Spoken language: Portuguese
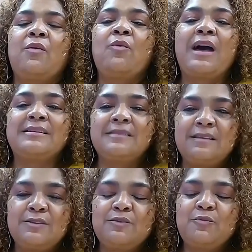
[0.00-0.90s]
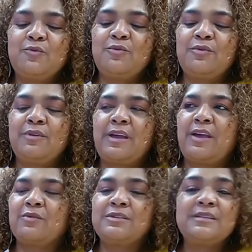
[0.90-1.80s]
O racismo
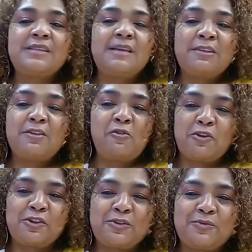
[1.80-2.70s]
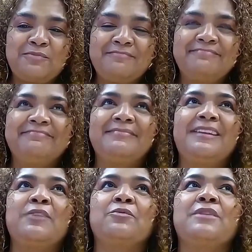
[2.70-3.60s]
é um sistema ideológico.
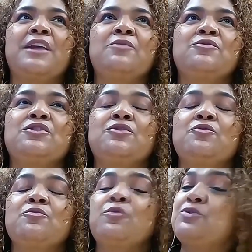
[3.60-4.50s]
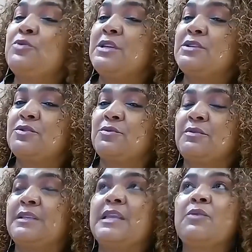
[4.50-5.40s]
Eu tenho dito muito isso,
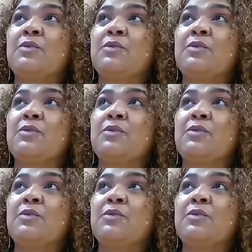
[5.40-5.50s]
e tenho